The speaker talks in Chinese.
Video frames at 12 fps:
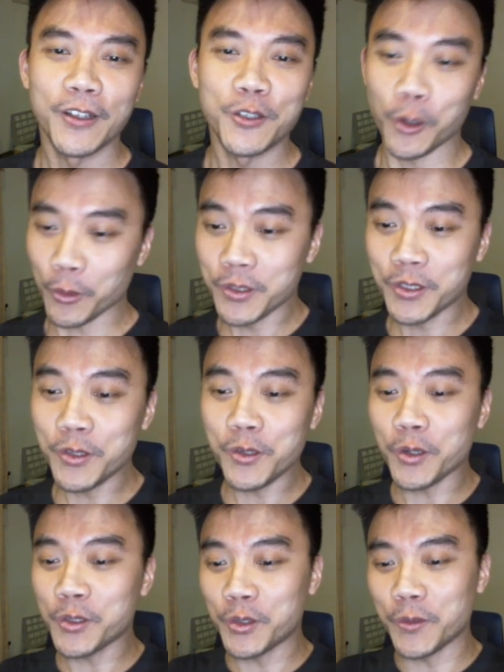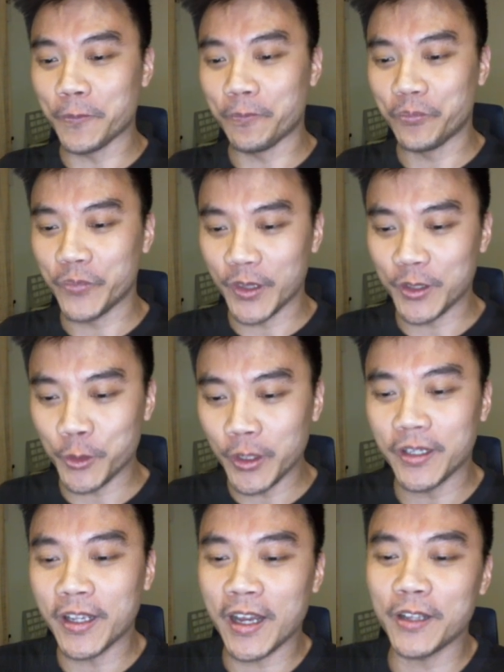总之就是，所
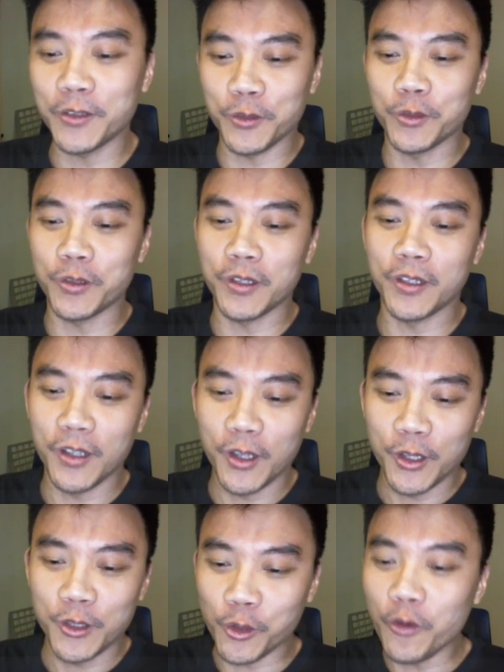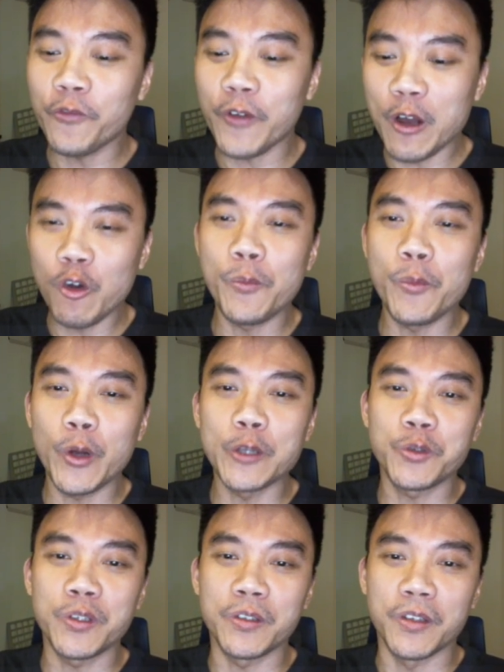以你看中方会不会
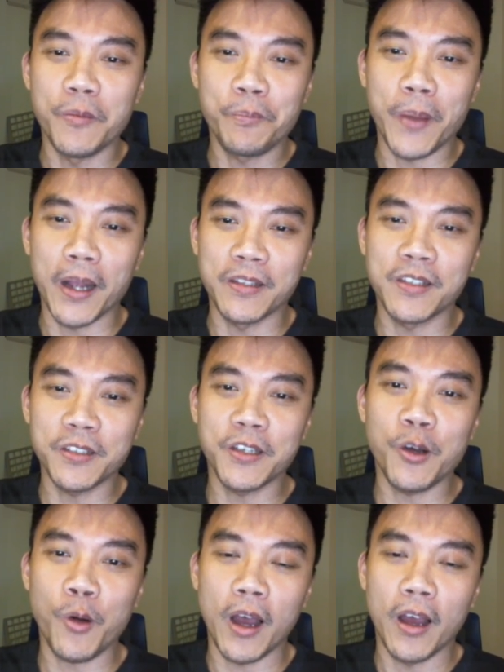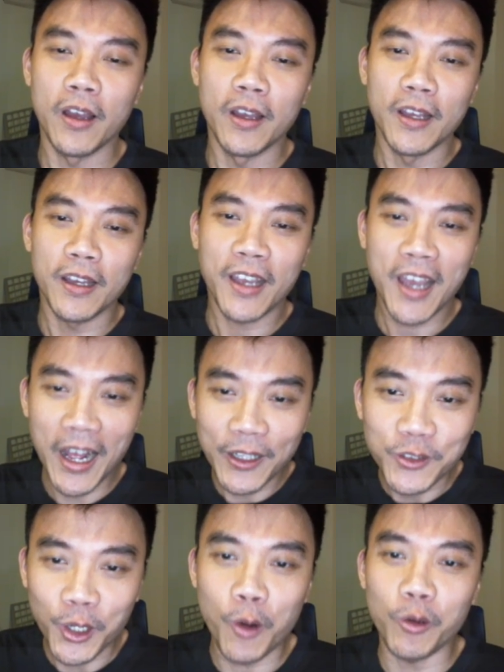去把这些话
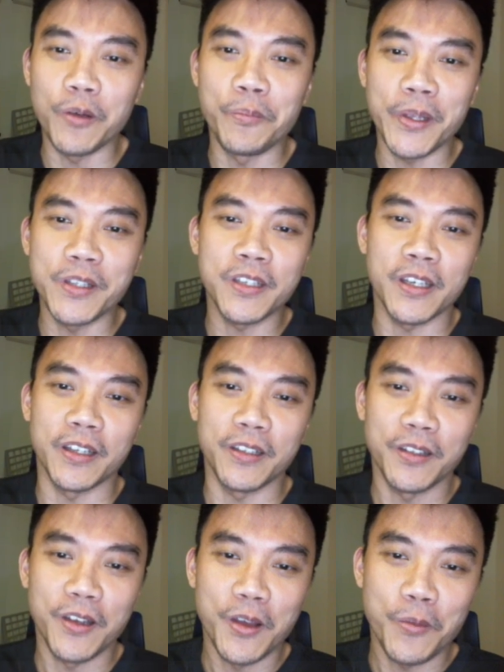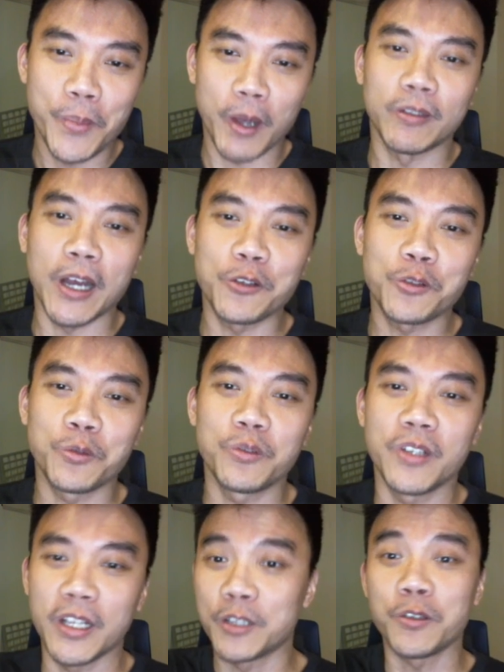看透了，并且表达出
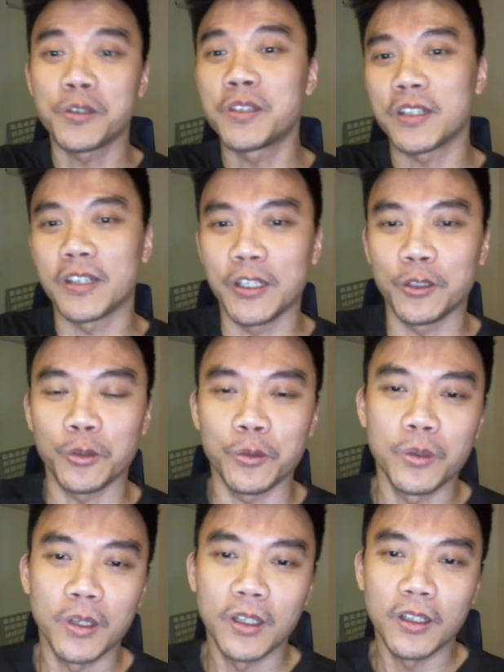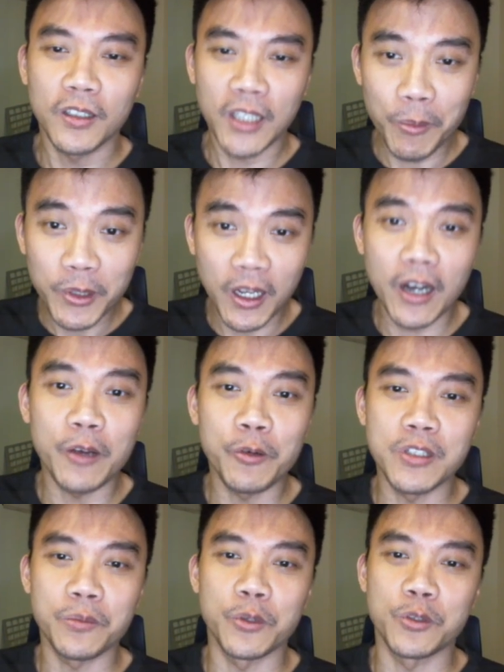你就是这个意图？他们当然
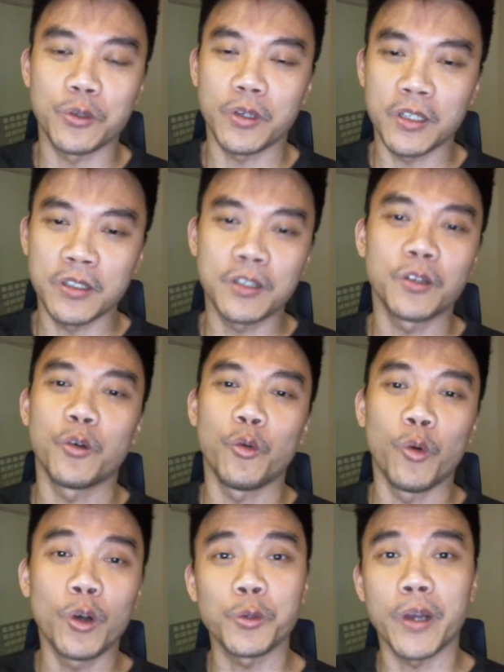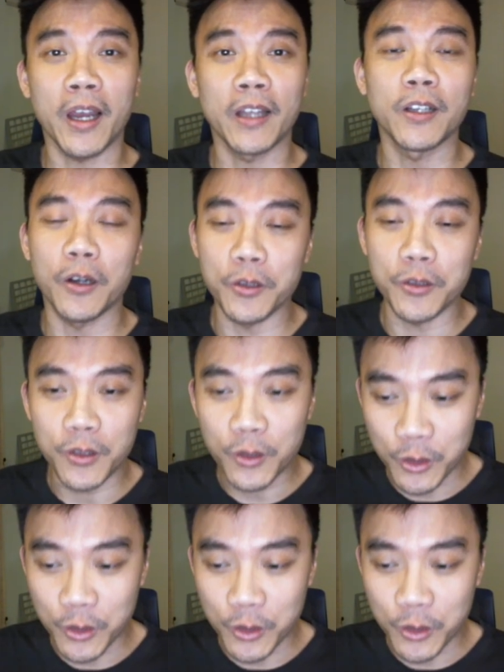会这么做，可是我所看到的